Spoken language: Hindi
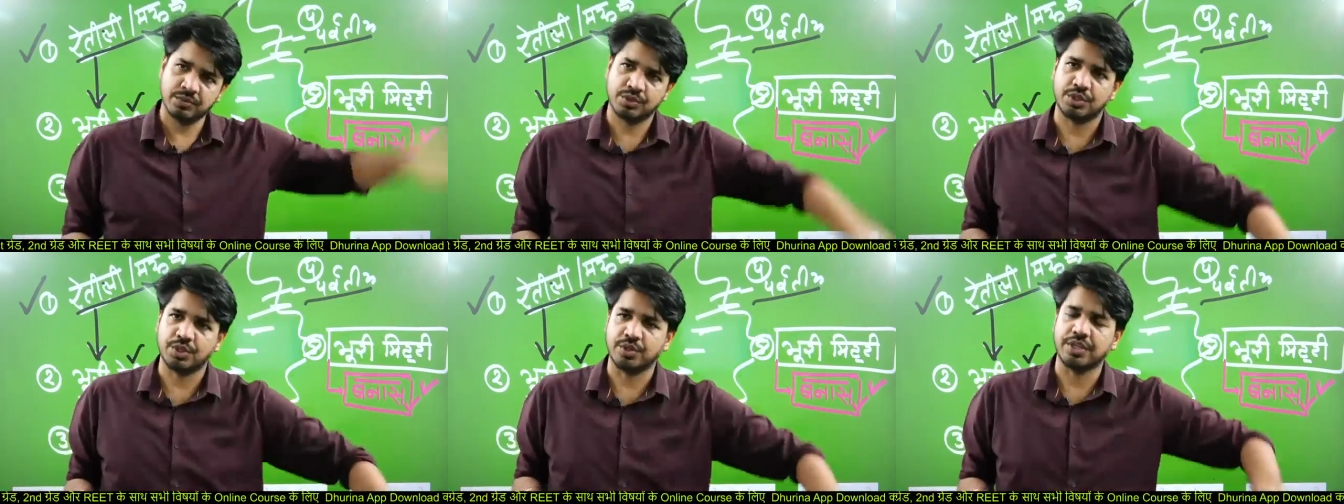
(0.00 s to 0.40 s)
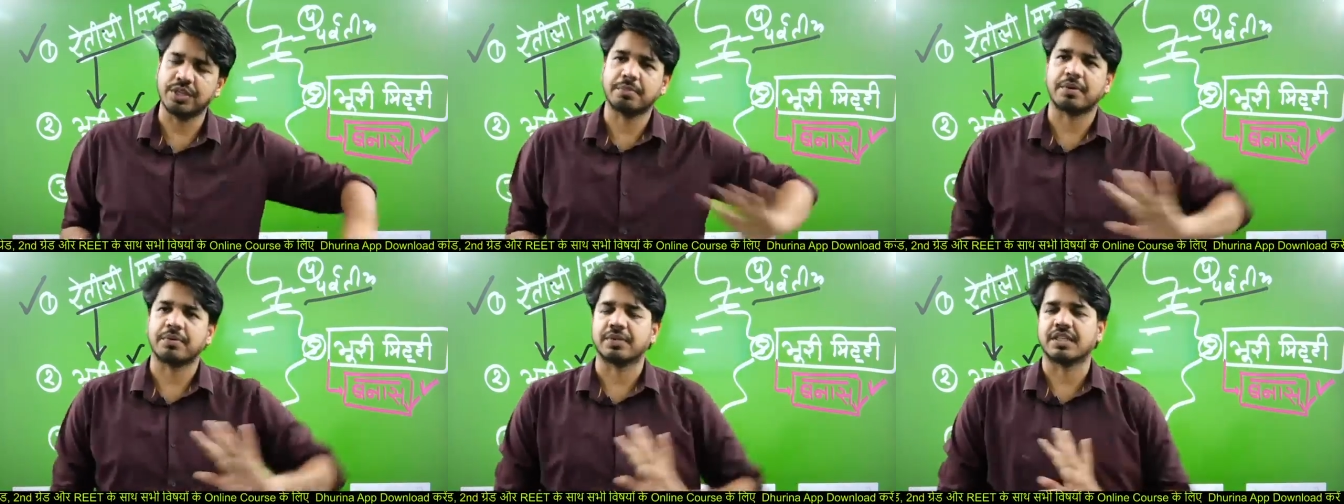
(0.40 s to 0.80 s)
सिरोई के
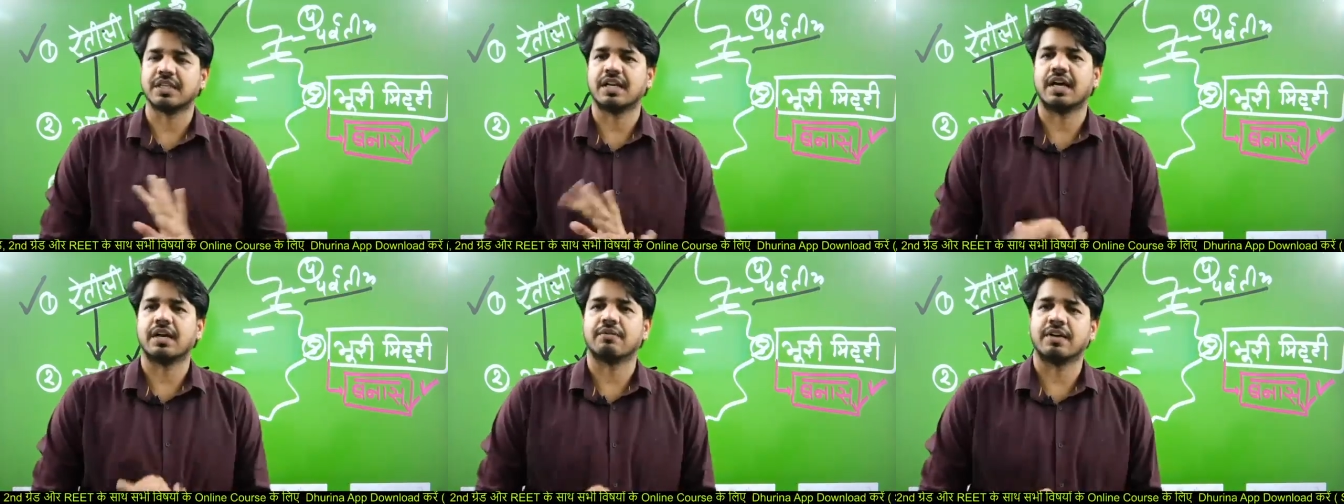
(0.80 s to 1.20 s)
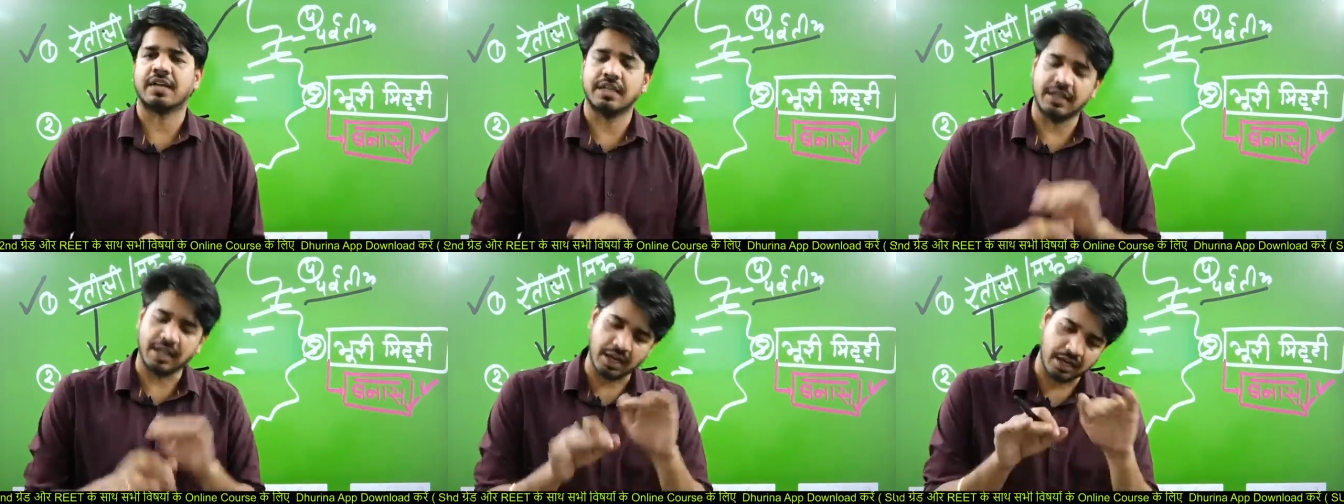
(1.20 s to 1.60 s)
पर्वतीय ढाल
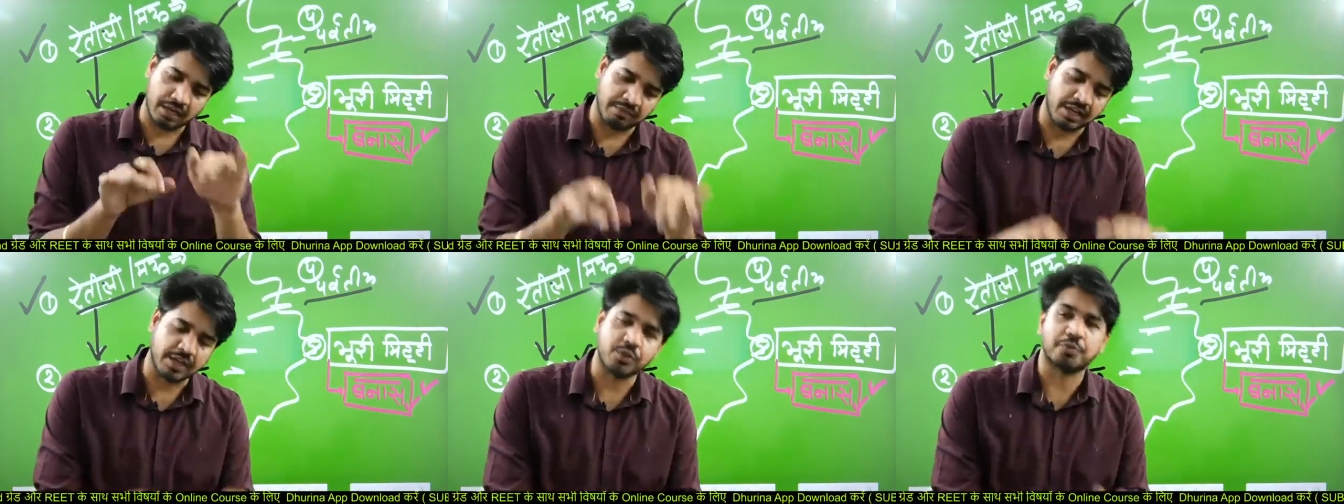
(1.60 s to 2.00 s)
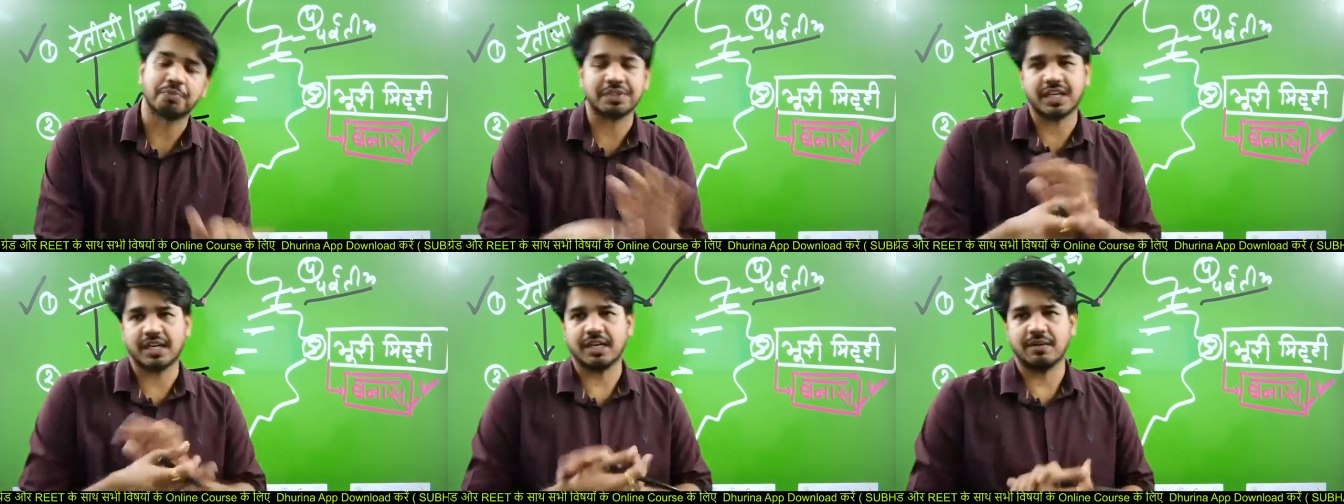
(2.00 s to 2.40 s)
वाले ढलान वाले
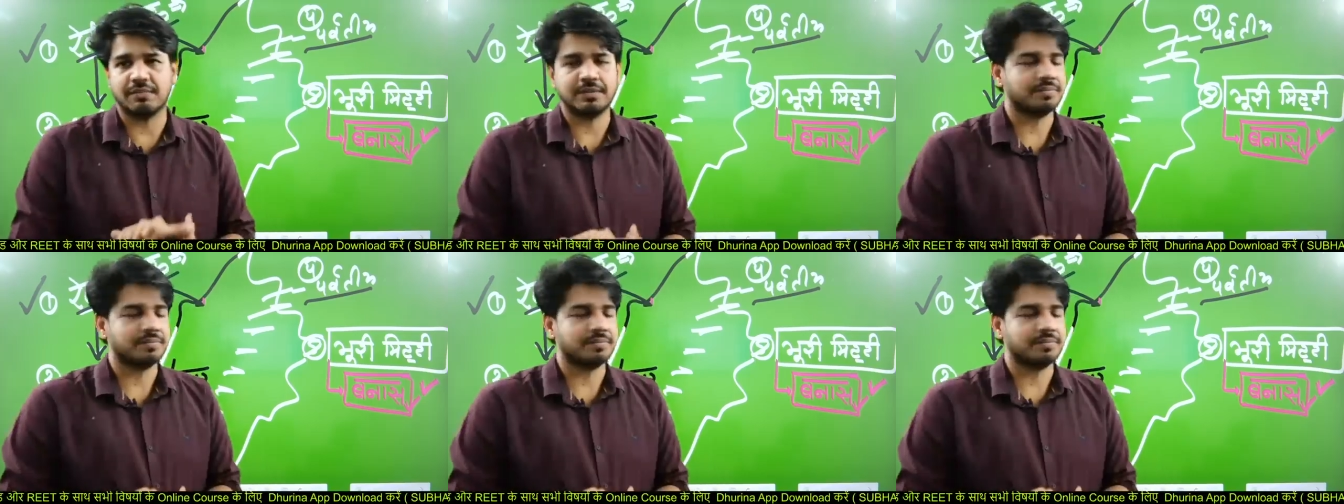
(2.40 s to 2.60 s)
का